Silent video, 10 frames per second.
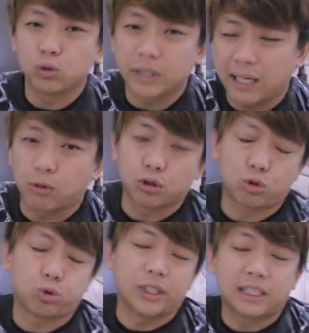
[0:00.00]
乎给我
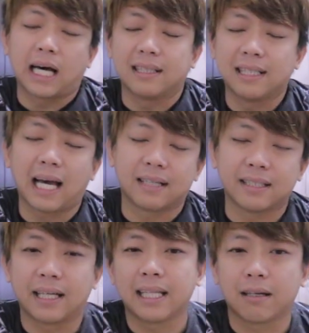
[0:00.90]
摧残两
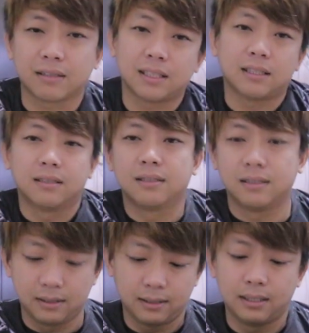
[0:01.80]
年。 了的，
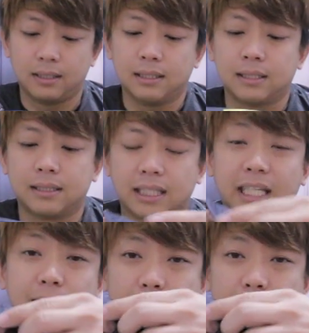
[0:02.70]
给你